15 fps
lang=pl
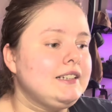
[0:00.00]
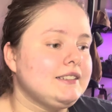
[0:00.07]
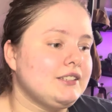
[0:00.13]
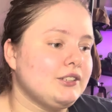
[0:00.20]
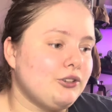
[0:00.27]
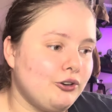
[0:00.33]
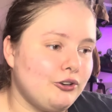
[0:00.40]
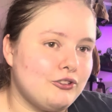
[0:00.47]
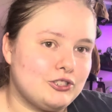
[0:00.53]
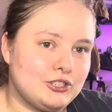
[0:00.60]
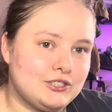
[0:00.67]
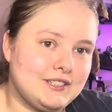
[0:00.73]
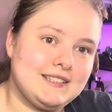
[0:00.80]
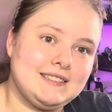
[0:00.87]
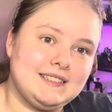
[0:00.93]
tylko że
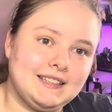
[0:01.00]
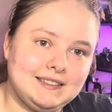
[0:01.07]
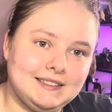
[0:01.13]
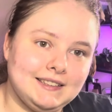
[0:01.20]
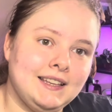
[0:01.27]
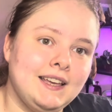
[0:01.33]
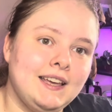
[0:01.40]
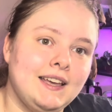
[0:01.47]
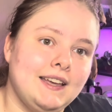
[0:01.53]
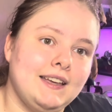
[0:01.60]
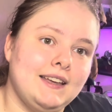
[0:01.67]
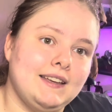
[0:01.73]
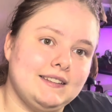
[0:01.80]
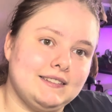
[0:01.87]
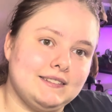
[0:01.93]
niestety,
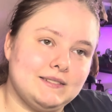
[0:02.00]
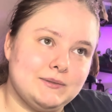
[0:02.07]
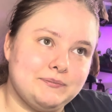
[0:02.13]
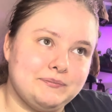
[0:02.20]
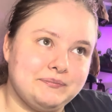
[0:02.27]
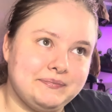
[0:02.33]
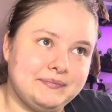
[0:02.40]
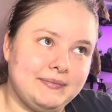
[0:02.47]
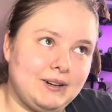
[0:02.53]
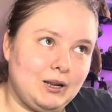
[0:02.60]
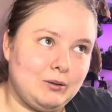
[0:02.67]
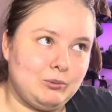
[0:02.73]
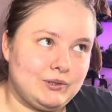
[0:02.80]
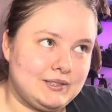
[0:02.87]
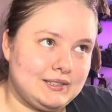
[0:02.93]

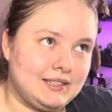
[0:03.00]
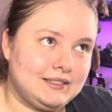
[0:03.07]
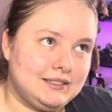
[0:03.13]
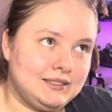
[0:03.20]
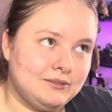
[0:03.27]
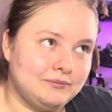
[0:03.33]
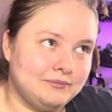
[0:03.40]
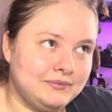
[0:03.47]
albo stety,